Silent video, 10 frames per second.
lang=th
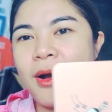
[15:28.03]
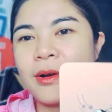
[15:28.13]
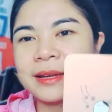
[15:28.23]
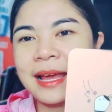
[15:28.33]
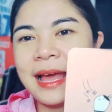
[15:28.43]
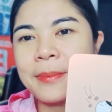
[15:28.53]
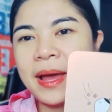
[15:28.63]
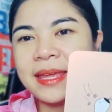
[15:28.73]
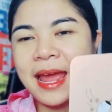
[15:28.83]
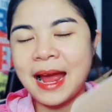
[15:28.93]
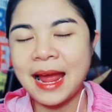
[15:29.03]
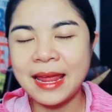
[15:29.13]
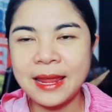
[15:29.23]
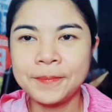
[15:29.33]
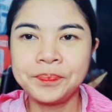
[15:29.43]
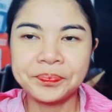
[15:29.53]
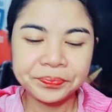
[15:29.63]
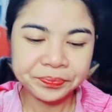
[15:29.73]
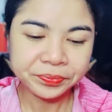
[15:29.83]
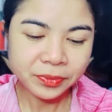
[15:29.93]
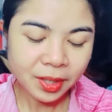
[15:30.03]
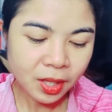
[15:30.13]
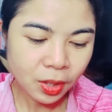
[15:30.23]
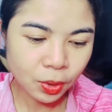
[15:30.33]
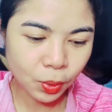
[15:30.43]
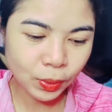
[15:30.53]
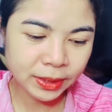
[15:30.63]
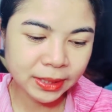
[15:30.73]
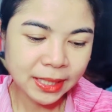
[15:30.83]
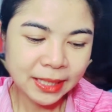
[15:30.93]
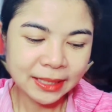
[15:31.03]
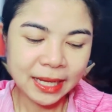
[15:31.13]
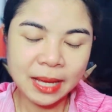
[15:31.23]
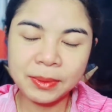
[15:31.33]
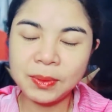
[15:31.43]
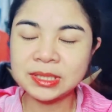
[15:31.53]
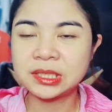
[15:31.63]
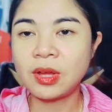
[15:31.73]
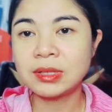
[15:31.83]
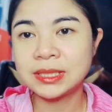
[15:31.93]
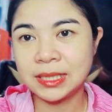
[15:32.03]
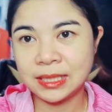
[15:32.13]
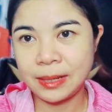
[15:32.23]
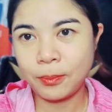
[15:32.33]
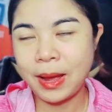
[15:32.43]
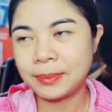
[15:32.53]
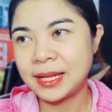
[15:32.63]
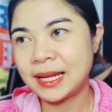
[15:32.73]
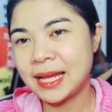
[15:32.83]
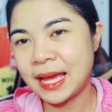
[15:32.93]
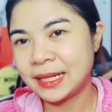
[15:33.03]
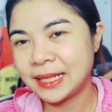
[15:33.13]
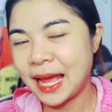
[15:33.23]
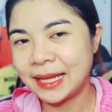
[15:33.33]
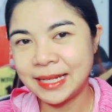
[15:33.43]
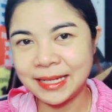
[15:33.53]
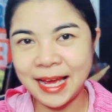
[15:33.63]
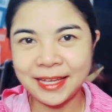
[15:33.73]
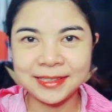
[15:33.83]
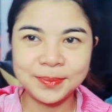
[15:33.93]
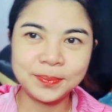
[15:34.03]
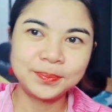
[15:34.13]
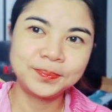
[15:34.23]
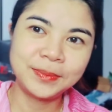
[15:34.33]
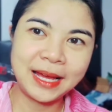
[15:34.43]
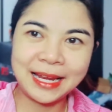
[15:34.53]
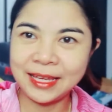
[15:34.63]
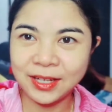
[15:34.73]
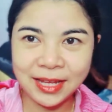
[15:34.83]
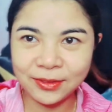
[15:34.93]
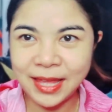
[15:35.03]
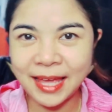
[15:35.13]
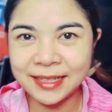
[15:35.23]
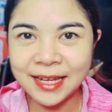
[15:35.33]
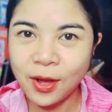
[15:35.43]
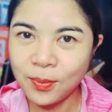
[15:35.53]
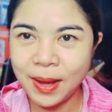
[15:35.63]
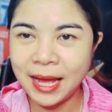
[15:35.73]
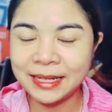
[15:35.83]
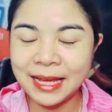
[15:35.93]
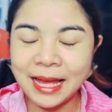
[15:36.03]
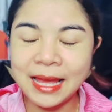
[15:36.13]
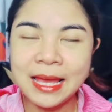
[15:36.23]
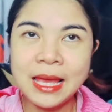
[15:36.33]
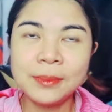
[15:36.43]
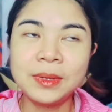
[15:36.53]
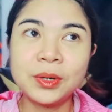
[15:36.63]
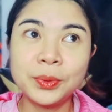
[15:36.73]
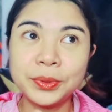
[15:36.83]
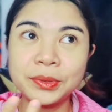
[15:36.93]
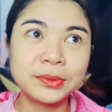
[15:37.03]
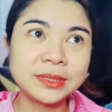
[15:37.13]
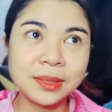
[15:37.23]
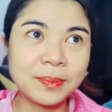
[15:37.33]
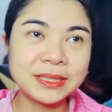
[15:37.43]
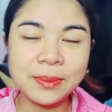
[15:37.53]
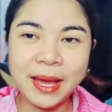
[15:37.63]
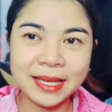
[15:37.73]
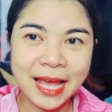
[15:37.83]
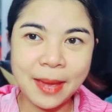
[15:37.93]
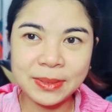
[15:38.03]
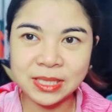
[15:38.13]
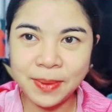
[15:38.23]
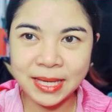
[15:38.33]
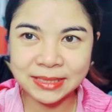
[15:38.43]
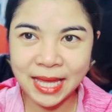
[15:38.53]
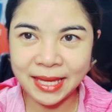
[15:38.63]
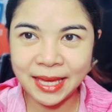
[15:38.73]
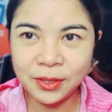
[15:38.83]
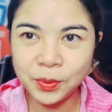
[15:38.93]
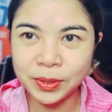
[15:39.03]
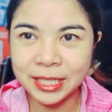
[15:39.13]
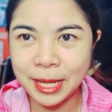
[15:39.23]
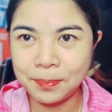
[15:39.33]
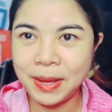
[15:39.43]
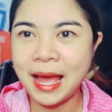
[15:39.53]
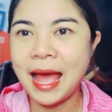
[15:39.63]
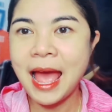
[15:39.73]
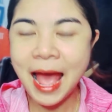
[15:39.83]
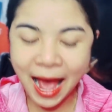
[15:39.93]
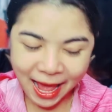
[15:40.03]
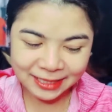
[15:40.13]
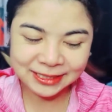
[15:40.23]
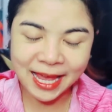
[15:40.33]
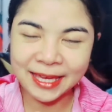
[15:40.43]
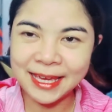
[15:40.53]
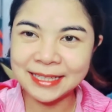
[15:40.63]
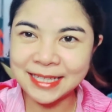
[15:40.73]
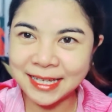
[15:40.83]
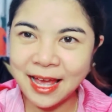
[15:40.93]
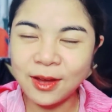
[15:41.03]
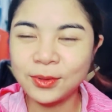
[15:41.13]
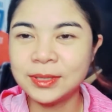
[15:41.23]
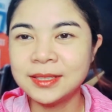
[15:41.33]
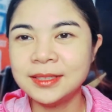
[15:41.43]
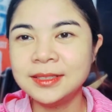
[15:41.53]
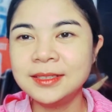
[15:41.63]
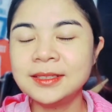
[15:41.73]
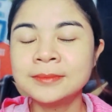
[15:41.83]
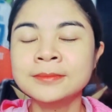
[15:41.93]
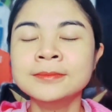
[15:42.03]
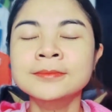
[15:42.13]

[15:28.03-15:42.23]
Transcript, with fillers: บอกนะคะไพ่อยากให้คุณนะคะไม่ว่าจะต้องเจอกับความท้าทายใดๆหรืออะไรก็แล้วแต่ที่เข้ามานะคะเมื่อคุณรู้สึกไม่สบายกายไม่สบายใจให้คุณกลับมาหายใจเข้าลึกๆ